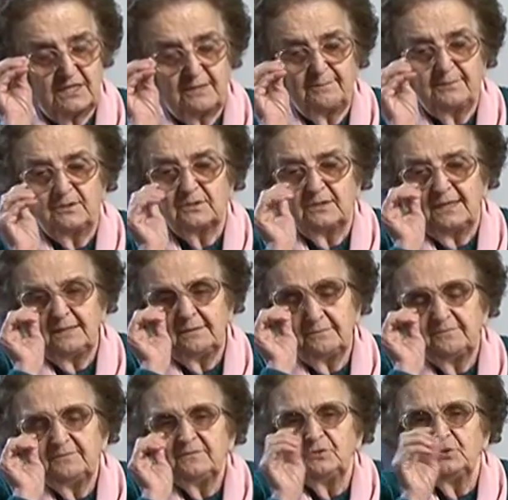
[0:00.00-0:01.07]
cappotti, eh?
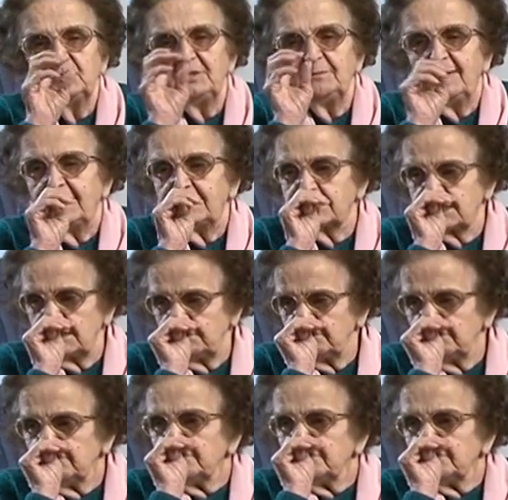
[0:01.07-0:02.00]
non i maschi